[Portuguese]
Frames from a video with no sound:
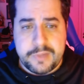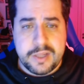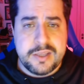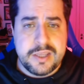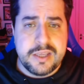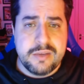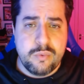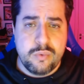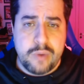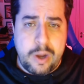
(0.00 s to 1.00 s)
que
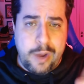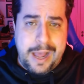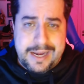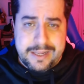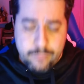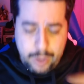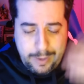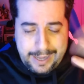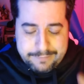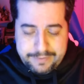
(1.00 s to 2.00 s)
o al o
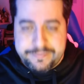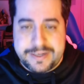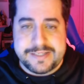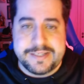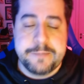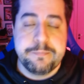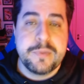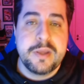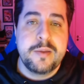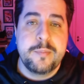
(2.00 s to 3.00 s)
Al vai fazer
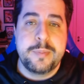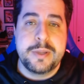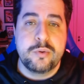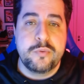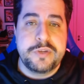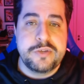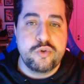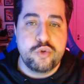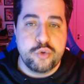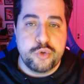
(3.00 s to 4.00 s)
pelo
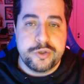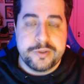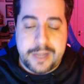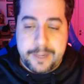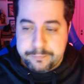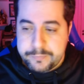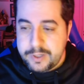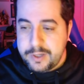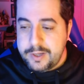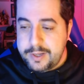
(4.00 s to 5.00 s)
Vinícius Júnior, tá?
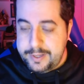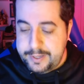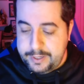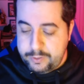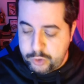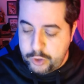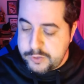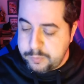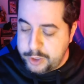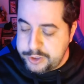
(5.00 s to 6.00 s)
É, o Jornal
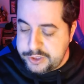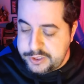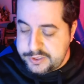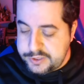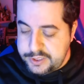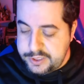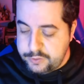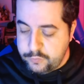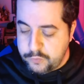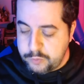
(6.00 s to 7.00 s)
Esporte diz que
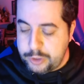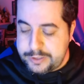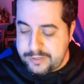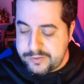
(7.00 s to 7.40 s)
o Fundo Monetário